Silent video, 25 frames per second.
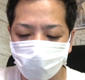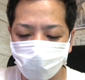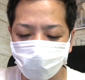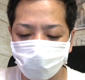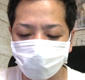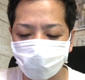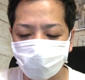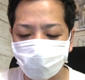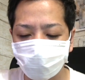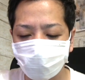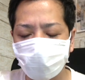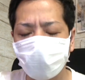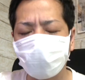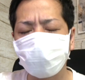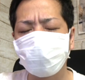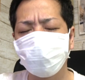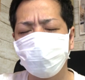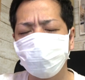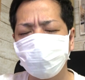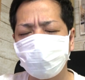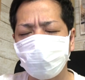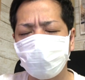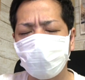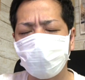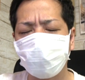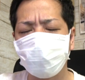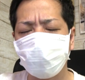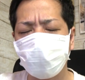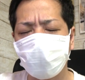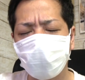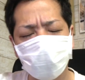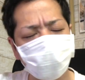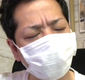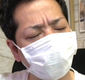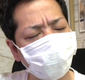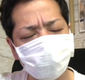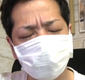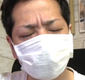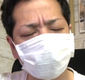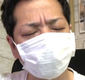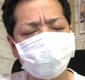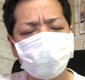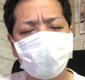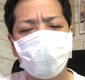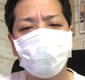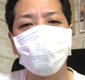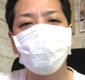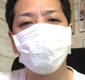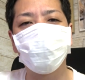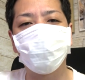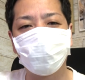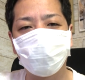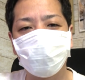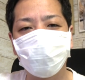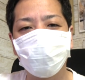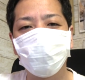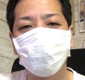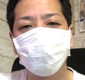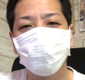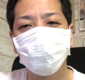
あの、やりゴぶってや、やめちゃくちゃやばいよね。